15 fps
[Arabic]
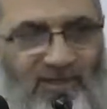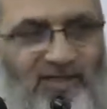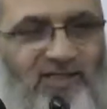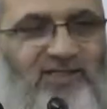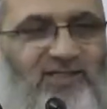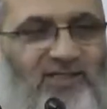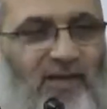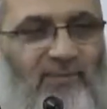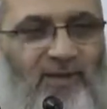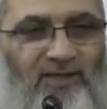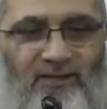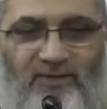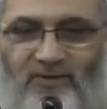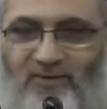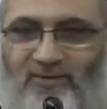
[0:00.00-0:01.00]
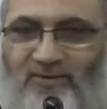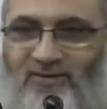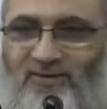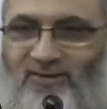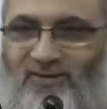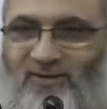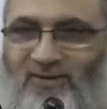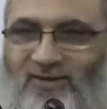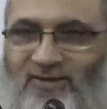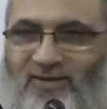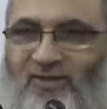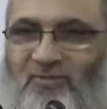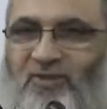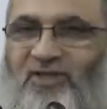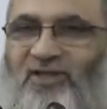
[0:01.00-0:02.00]
للزمن
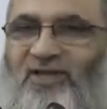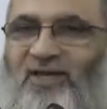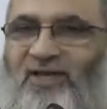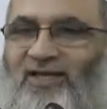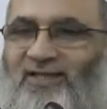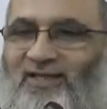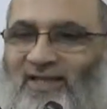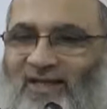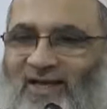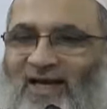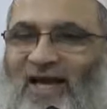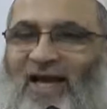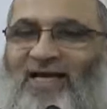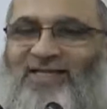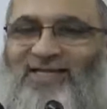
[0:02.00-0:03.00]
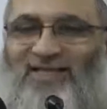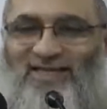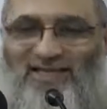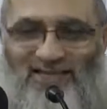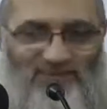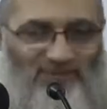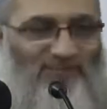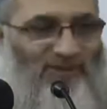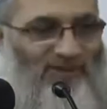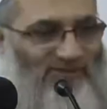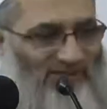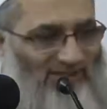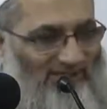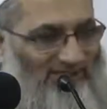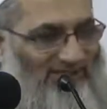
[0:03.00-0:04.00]
طب انت لك حسنتين
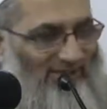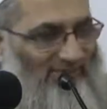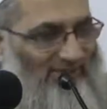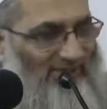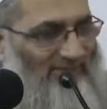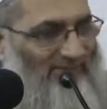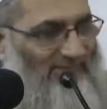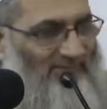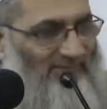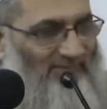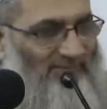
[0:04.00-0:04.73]
برضك للزمن